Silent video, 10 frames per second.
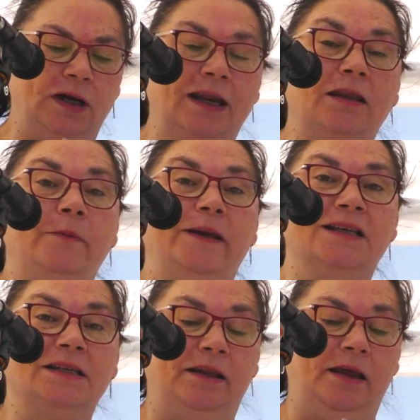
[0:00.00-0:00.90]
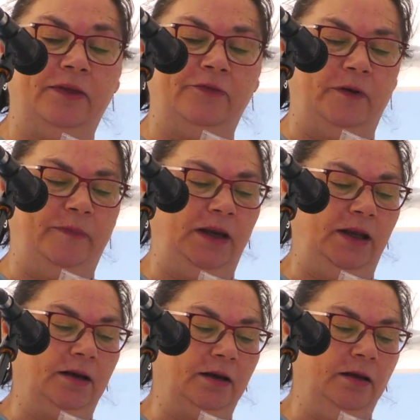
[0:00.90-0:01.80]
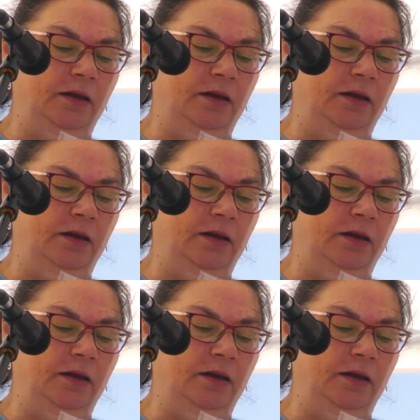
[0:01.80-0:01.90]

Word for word: a la diversidad familiar.